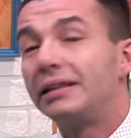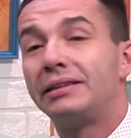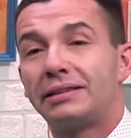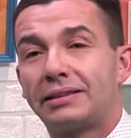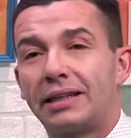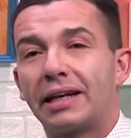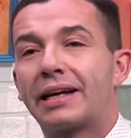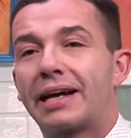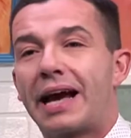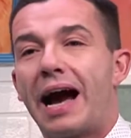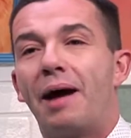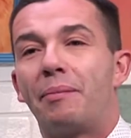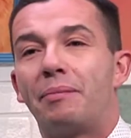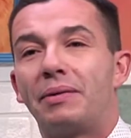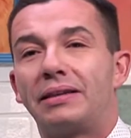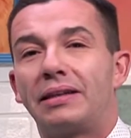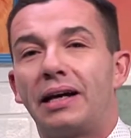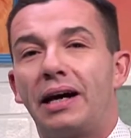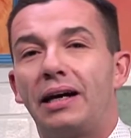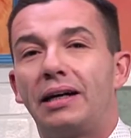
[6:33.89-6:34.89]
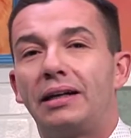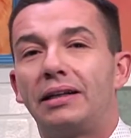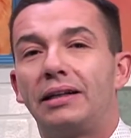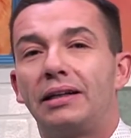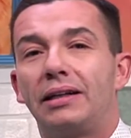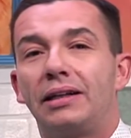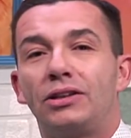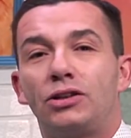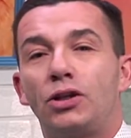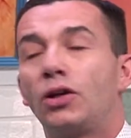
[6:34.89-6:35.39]
se capita,
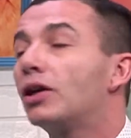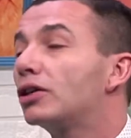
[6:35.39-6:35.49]
cioè,